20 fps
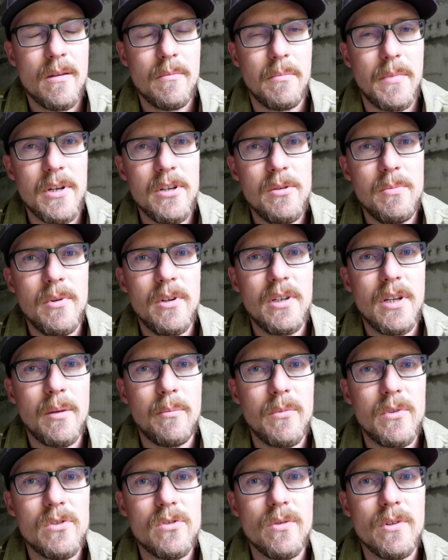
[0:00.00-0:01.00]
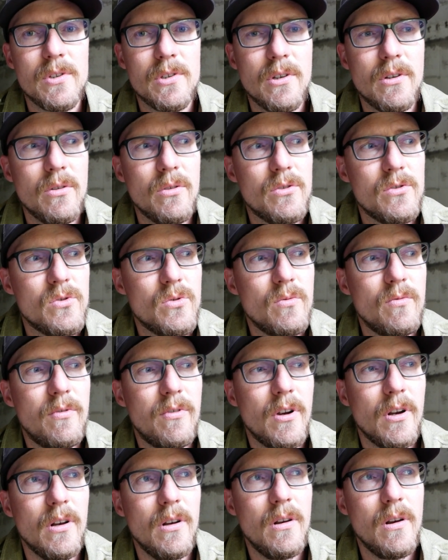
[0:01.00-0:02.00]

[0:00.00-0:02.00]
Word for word: Manchmal entdeckt man sowas ja durch Zufall.